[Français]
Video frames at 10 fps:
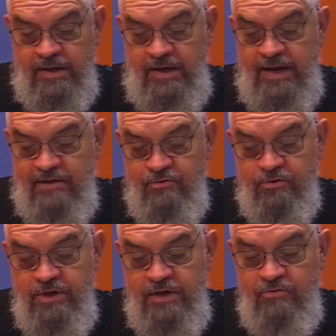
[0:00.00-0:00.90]
Il a
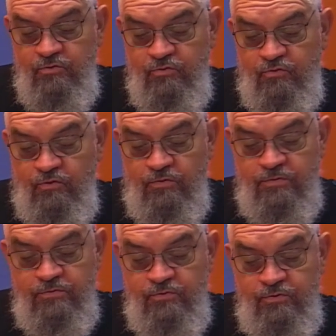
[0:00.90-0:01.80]
donné du
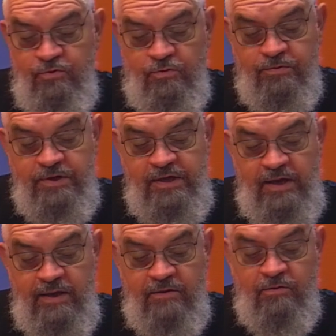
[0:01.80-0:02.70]
ton, du nom qui
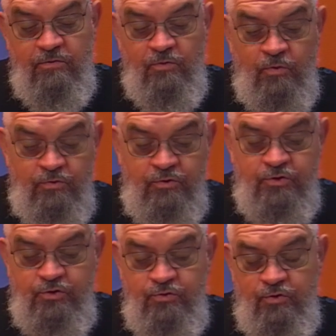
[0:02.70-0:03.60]
est
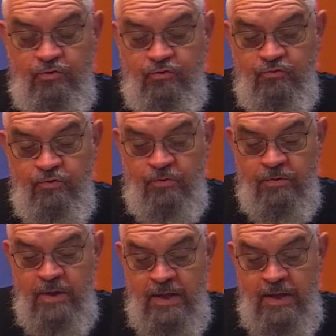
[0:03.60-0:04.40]
au-dessus de tout nom,